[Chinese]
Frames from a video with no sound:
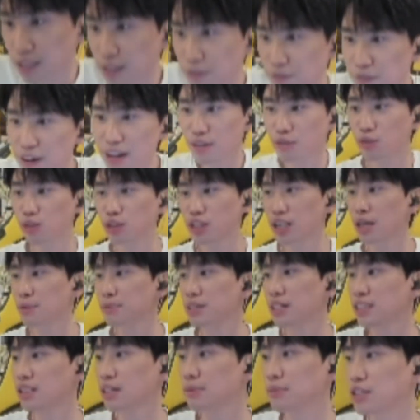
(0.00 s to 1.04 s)
放过他
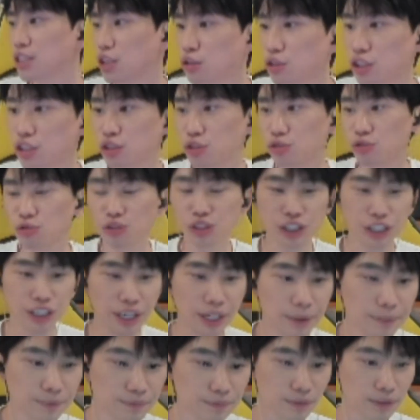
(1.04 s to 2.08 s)
们，让他们早点休息。
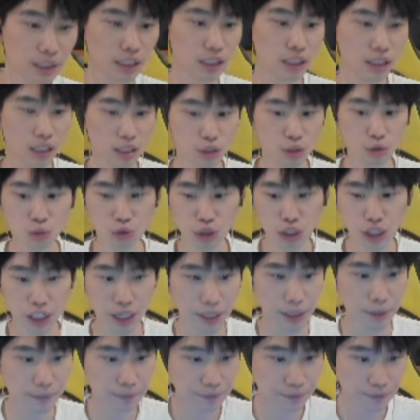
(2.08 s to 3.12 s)
呃，兄弟，
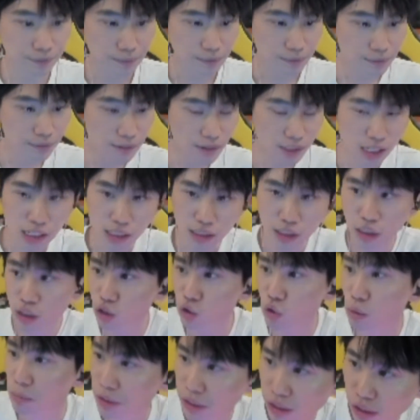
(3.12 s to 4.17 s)
这
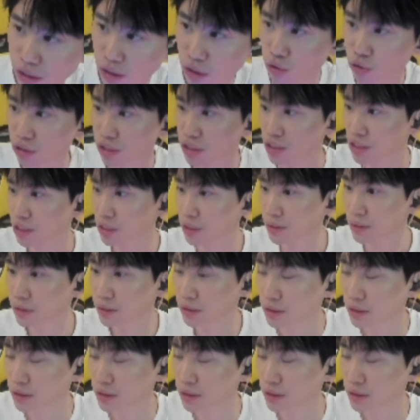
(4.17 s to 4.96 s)
是我们自己的选择，